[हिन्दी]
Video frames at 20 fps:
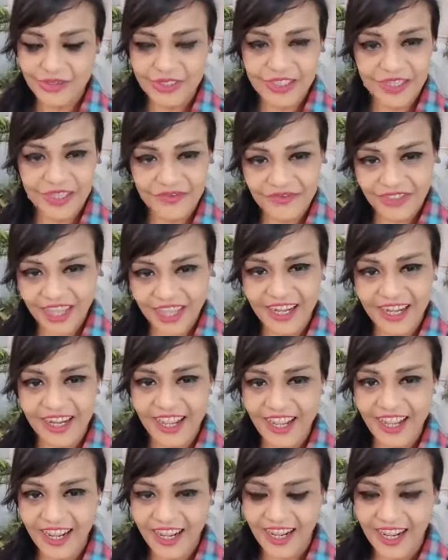तो सिर्फ
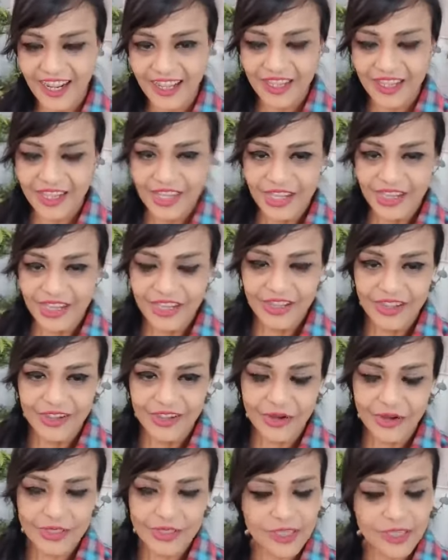देना है
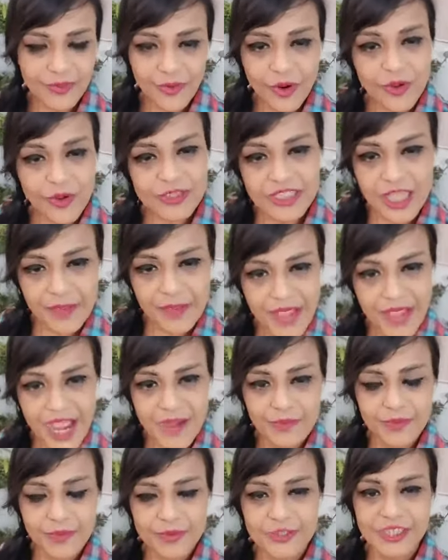और सबको उसके
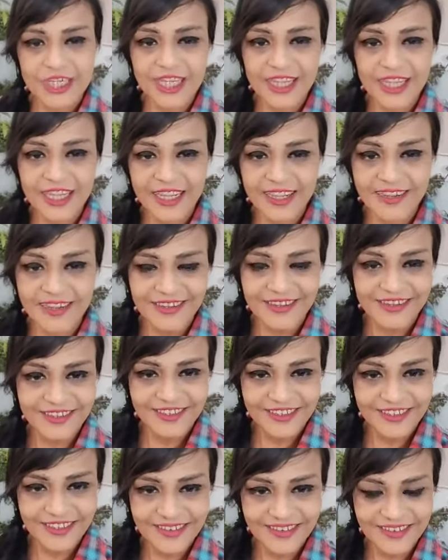पैर पूजने हैं
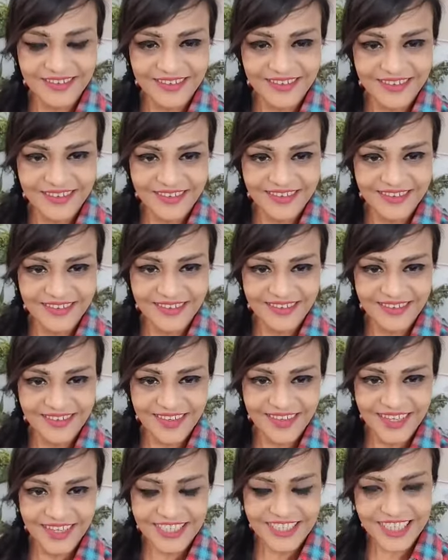
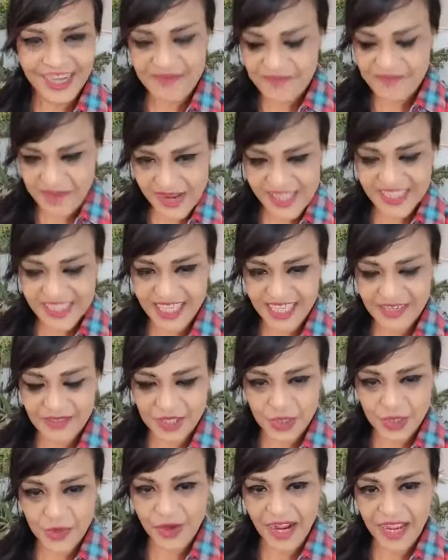चाहे बल से
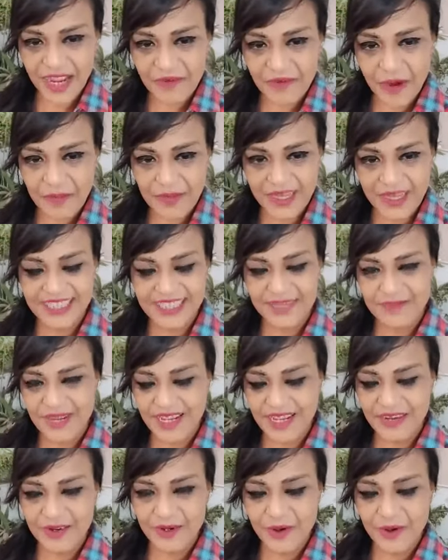छुआ है वो अपने
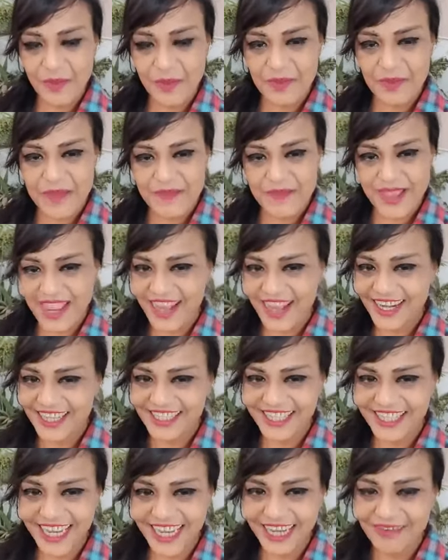सबको अपने पैर
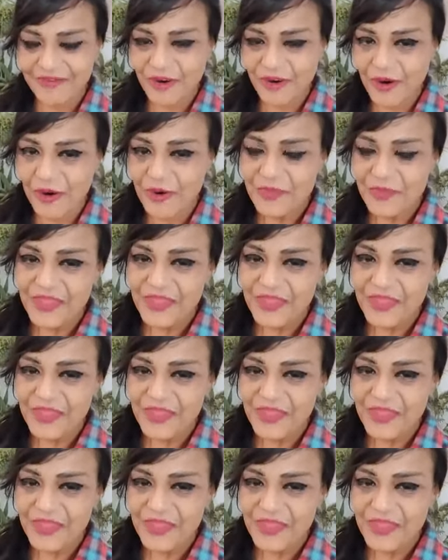चाहे वो